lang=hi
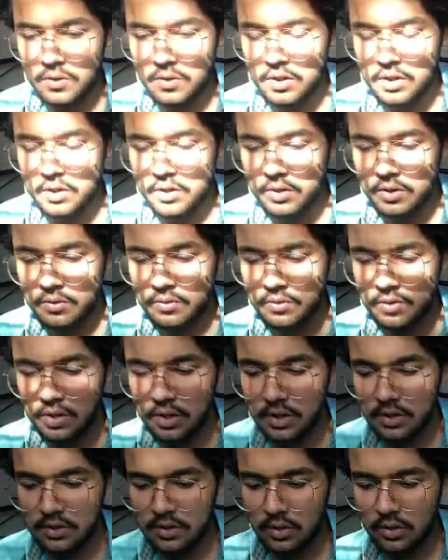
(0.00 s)
थ्री हंड्रेड
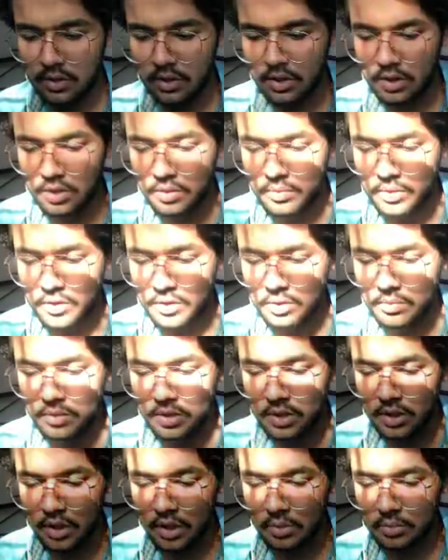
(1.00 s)
फीट और ये बस
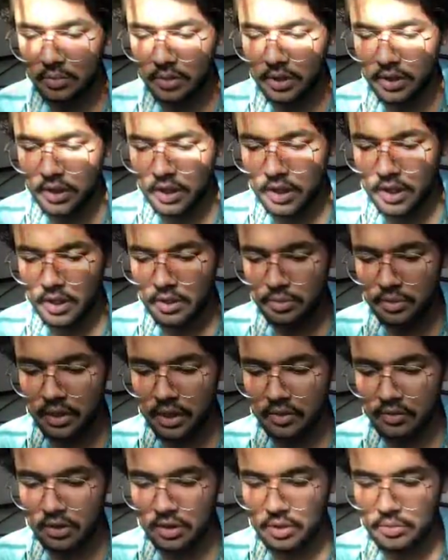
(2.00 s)
हमें ये कंप्लीट करना है
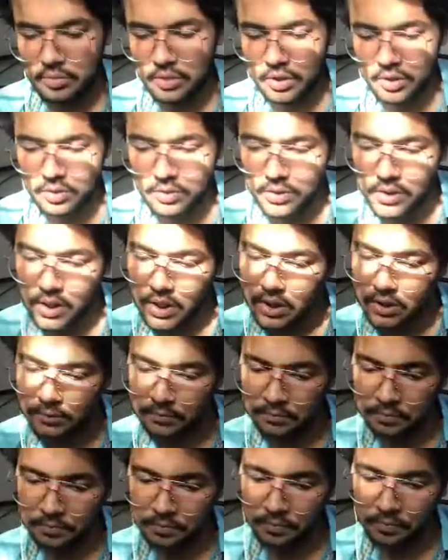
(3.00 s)
फिर लेवल कंप्लीट हो
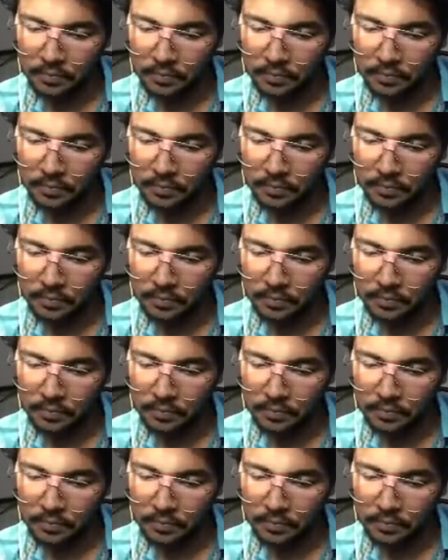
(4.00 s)
जाएगा